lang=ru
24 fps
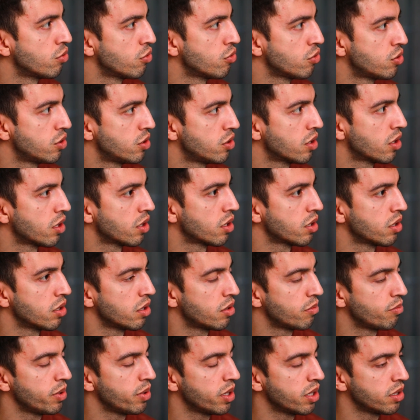Буча,
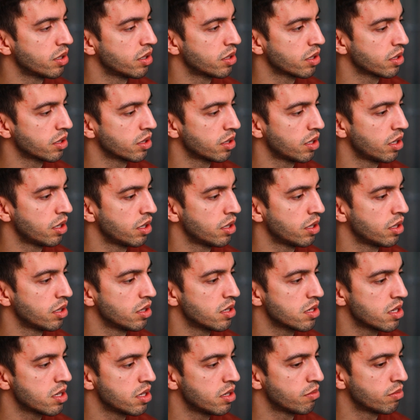Ирпень и так
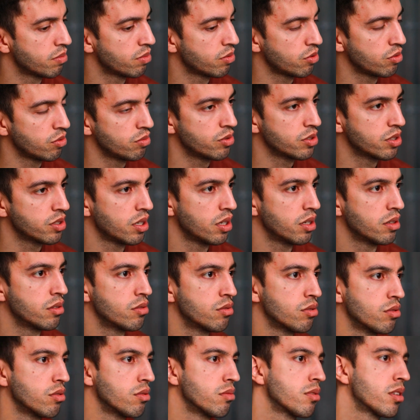далее, если не
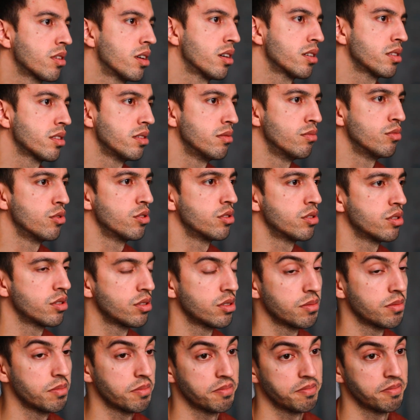переубеждают, то как ты
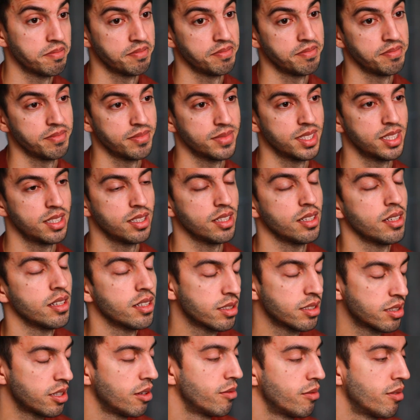можешь ты
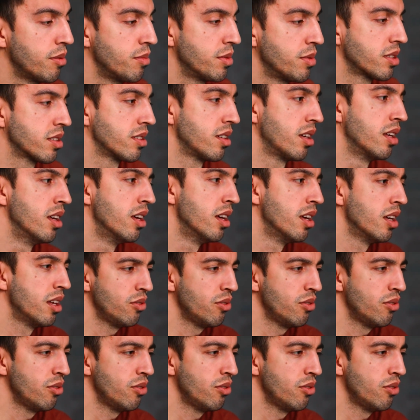словами сказать.